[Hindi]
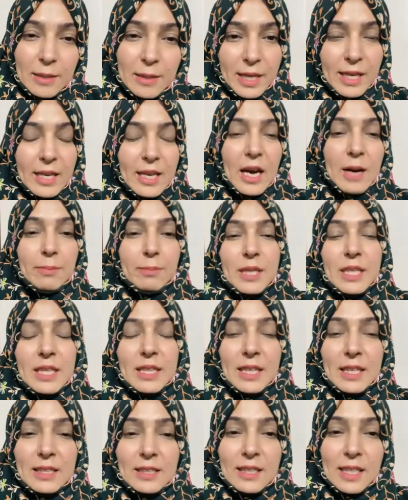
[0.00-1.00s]
में या अपनी
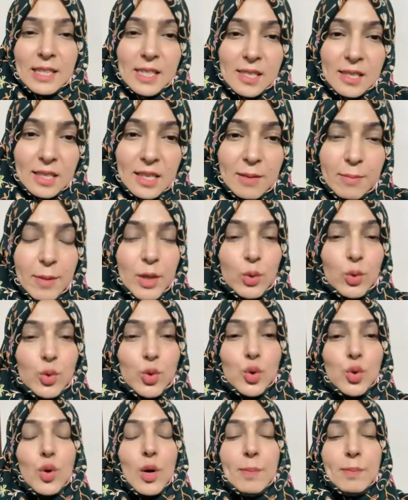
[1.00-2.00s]
तंगदस्ती में
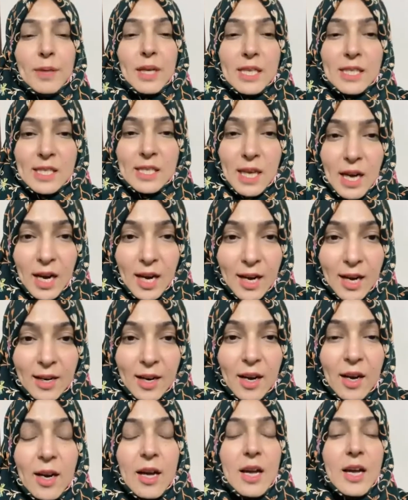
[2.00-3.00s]
उसको अपना सहारा
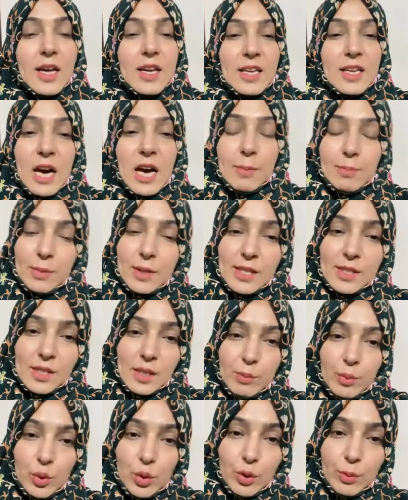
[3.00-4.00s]
या अपना
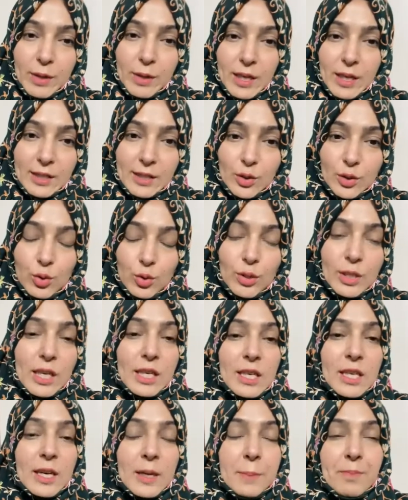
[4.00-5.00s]
सपोर्ट बनाते हो
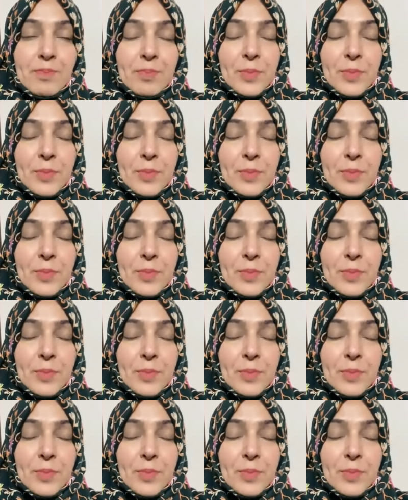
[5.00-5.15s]
देखिए